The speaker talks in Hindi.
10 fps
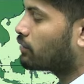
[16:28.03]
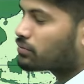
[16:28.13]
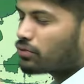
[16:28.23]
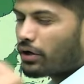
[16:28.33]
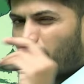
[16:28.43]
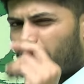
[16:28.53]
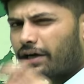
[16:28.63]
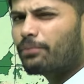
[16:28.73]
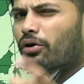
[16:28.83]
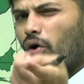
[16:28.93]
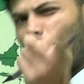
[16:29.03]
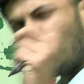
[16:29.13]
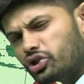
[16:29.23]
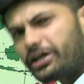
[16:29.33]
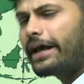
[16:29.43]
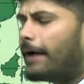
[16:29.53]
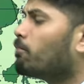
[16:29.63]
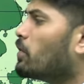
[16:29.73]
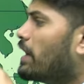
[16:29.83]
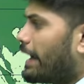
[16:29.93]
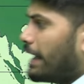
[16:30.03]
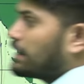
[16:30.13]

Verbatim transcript: सॉरी कॉन्टिनेंट बोल रहा हूं ओशियन है इन